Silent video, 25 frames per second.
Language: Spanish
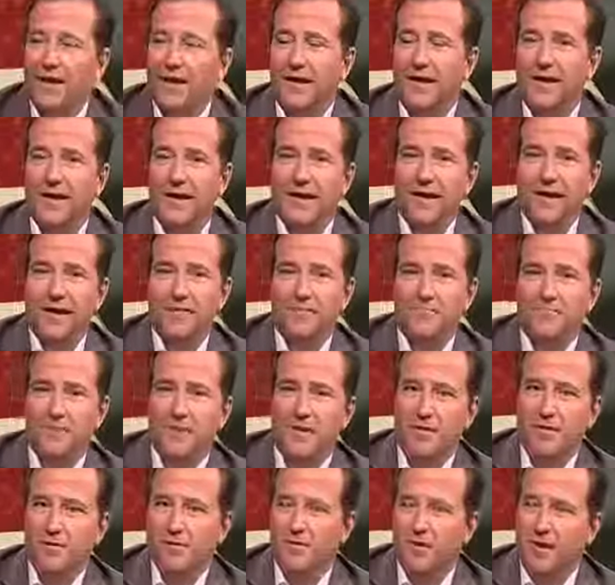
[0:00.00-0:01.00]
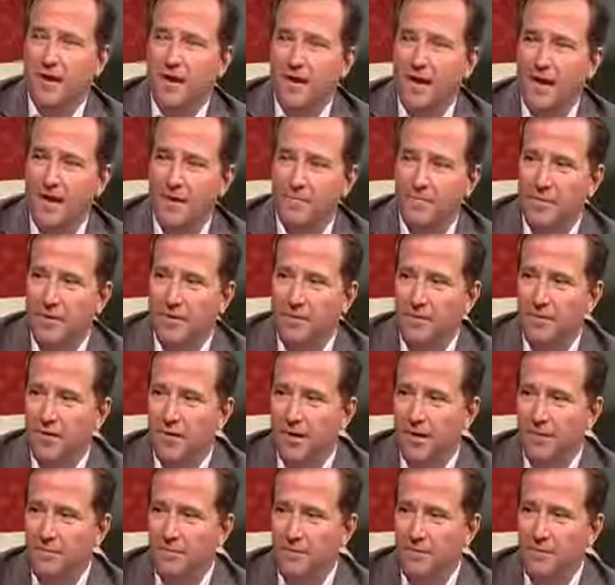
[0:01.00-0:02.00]
eh, medio griega, medio
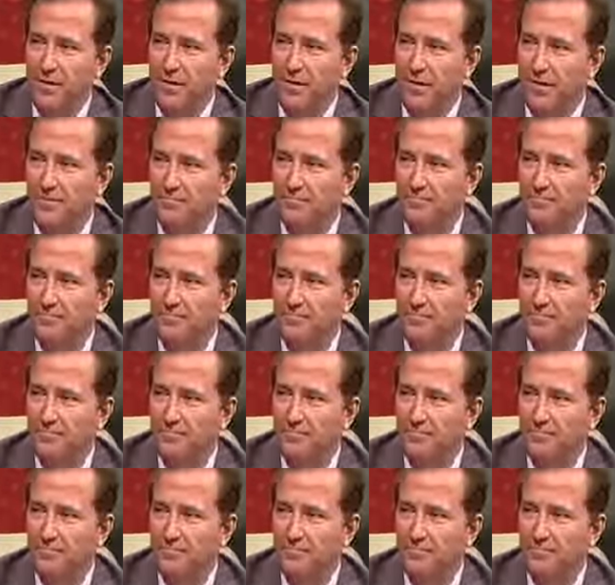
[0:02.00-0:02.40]
egipcia.